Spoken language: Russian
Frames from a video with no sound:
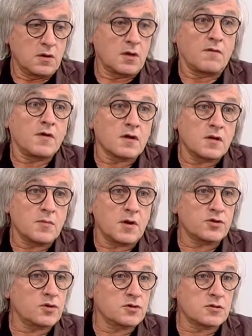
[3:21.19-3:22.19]
Наверное, им
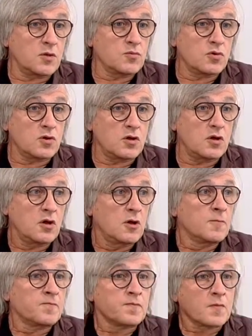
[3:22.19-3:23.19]
хорошо. Я знаю многие
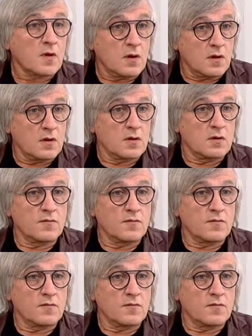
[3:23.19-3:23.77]
э,